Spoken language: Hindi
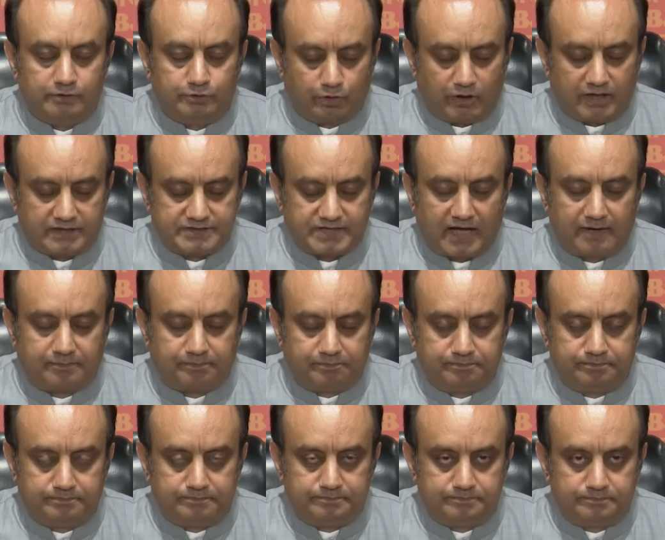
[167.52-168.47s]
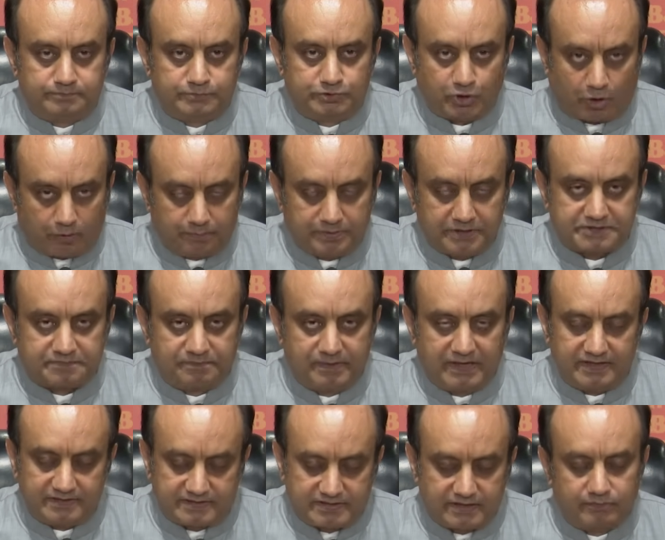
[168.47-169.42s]
2024
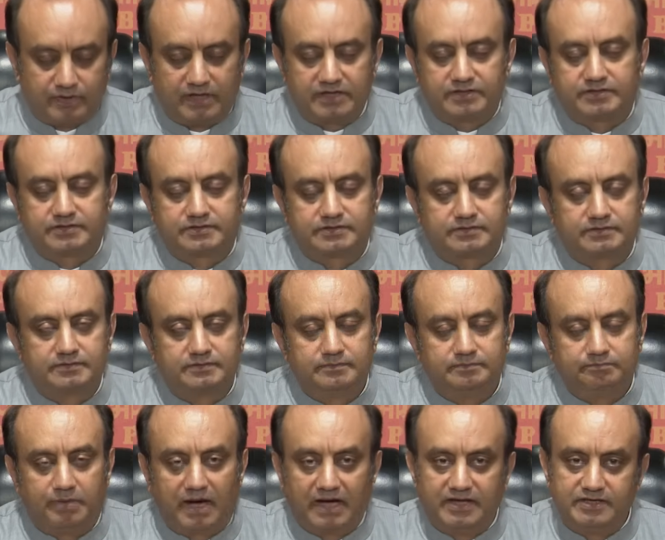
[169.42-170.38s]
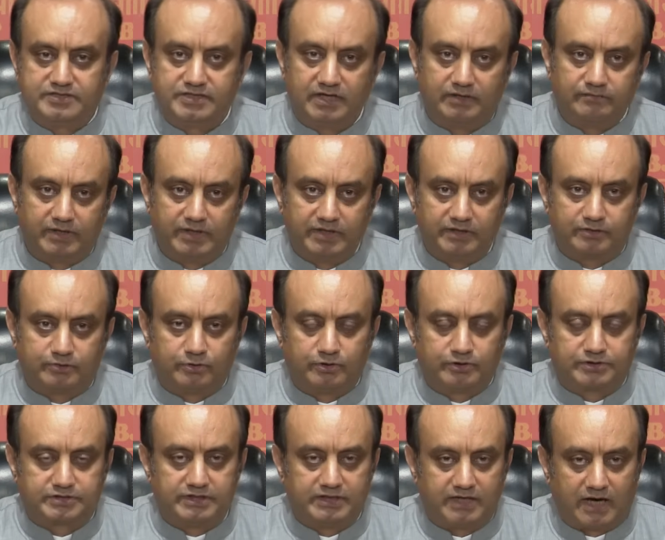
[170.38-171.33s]
में इसी वर्ष 22 जनवरी
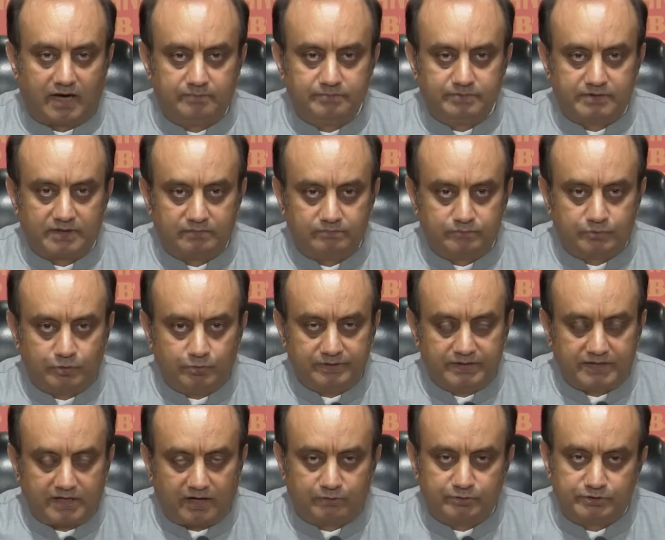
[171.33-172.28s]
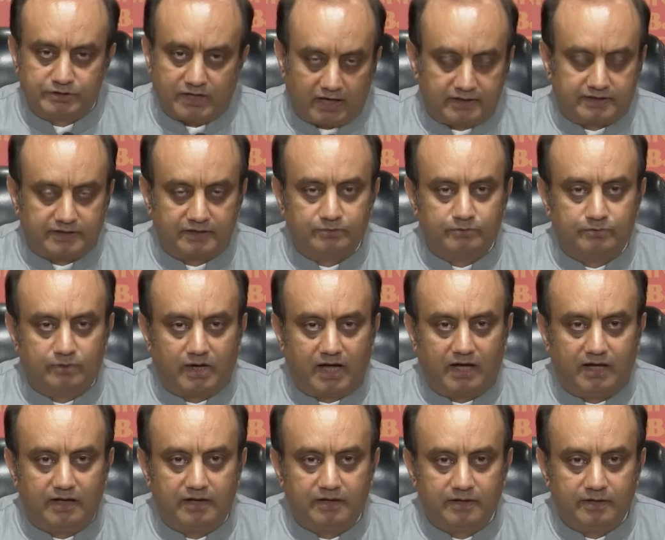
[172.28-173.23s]
को श्री राम जन्मभूमि का उद्घाटन
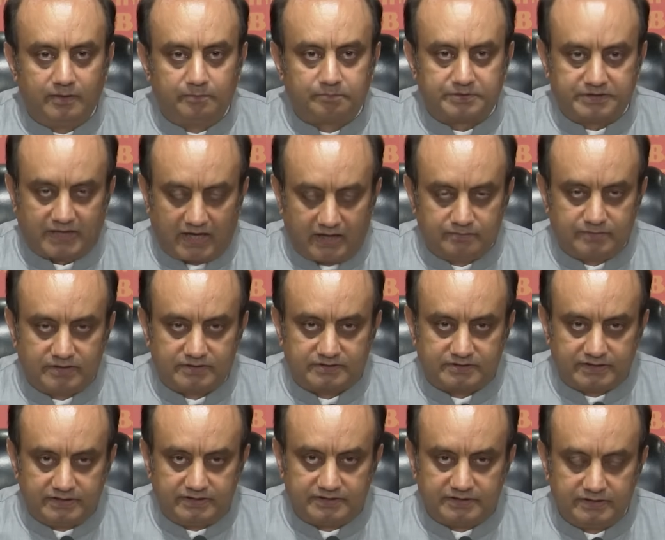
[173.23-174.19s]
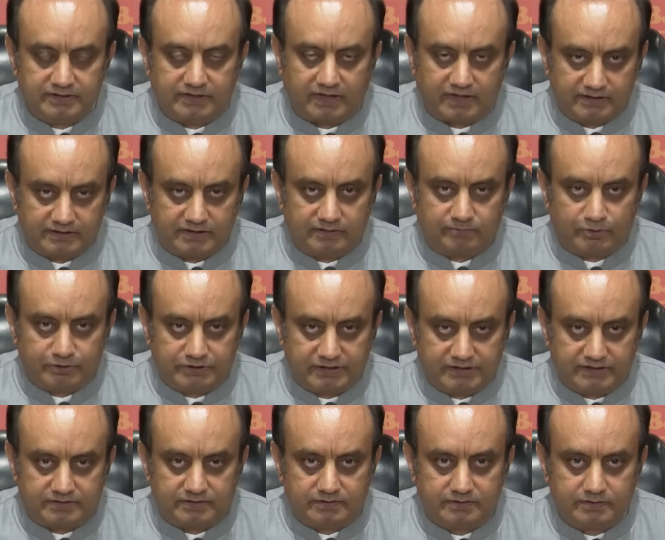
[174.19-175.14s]
हुआ प्रधानमंत्री श्री नरेंद्र
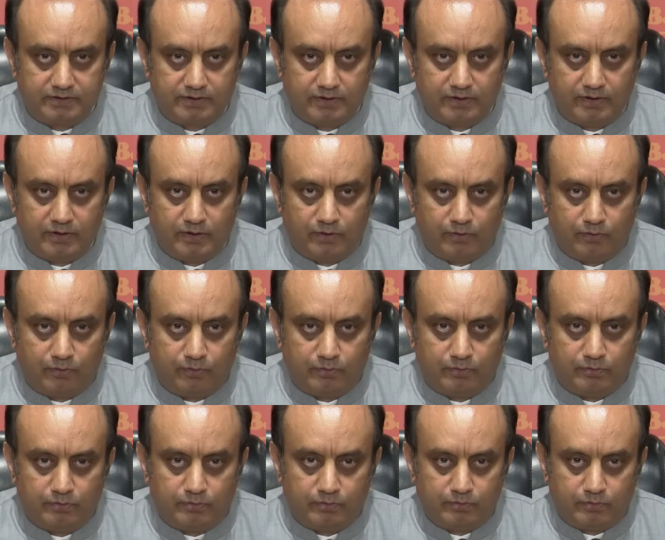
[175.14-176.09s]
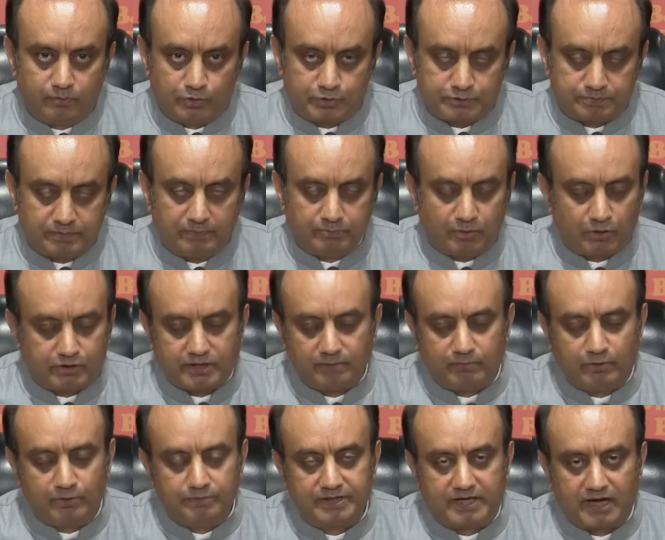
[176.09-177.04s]
मोदी उसमें मुख्य
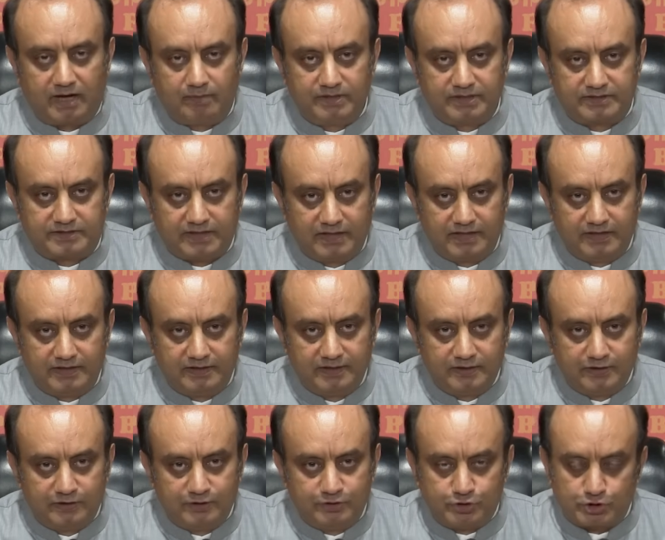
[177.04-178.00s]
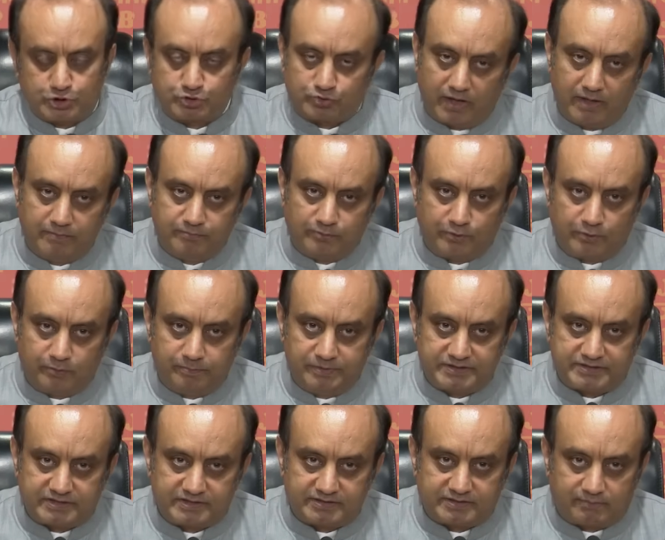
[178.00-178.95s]
भूमिका में थे जो स्वयं
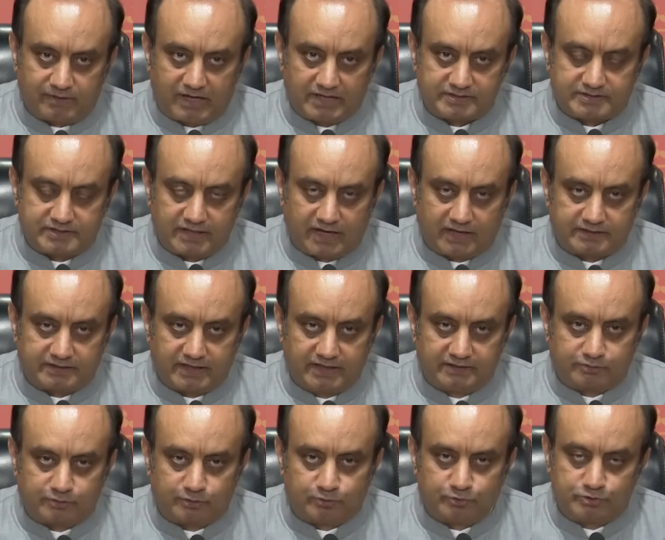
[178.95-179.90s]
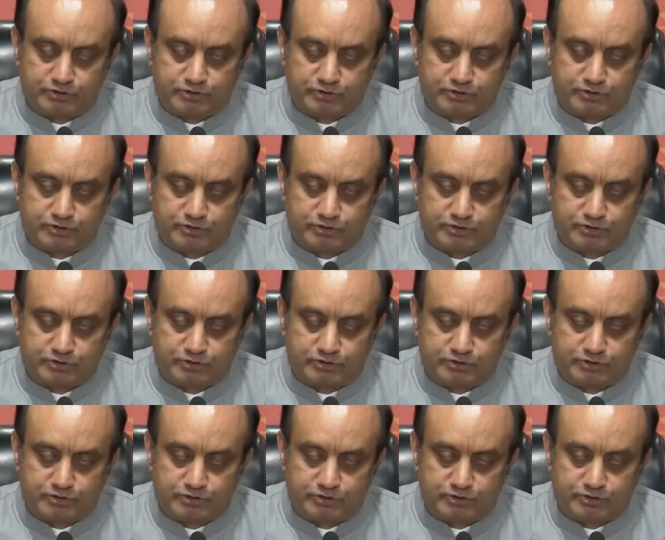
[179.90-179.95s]
ओबीसी समाज से आते हैं तो